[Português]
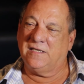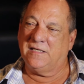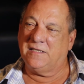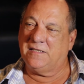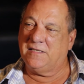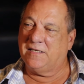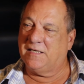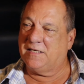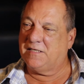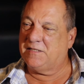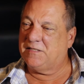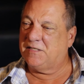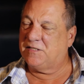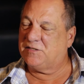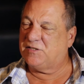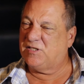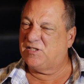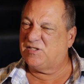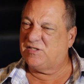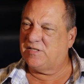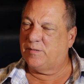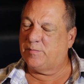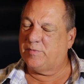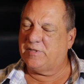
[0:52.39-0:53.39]
e ali a
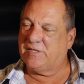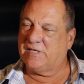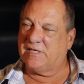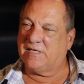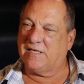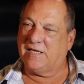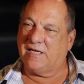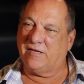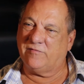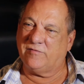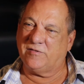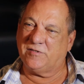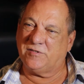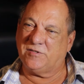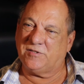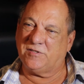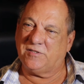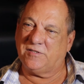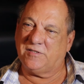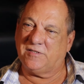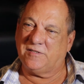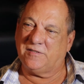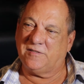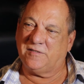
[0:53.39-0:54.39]
gente já brincava
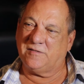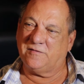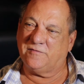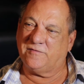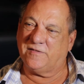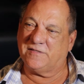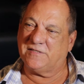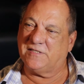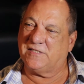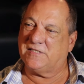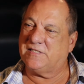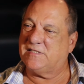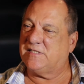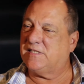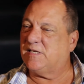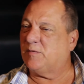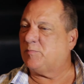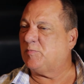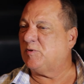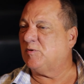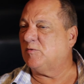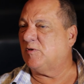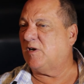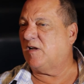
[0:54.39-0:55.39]
de fazer cena,
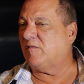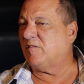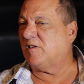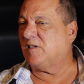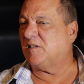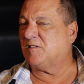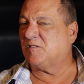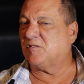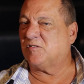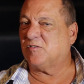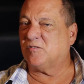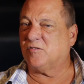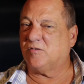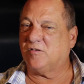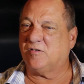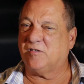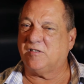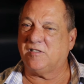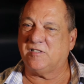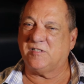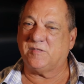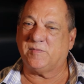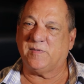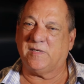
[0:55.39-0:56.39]
pendurava
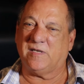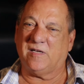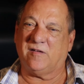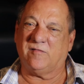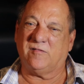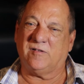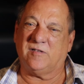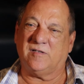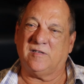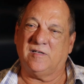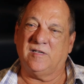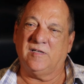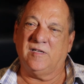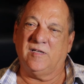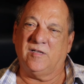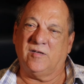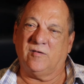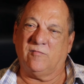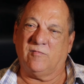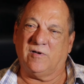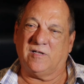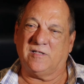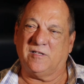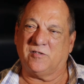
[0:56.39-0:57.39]
lençóis, pegava
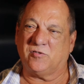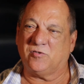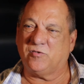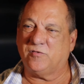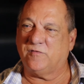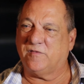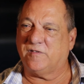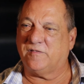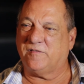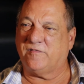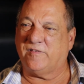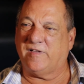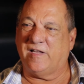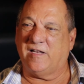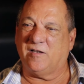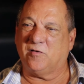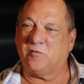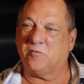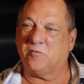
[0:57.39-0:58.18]
guarda-chuva velho,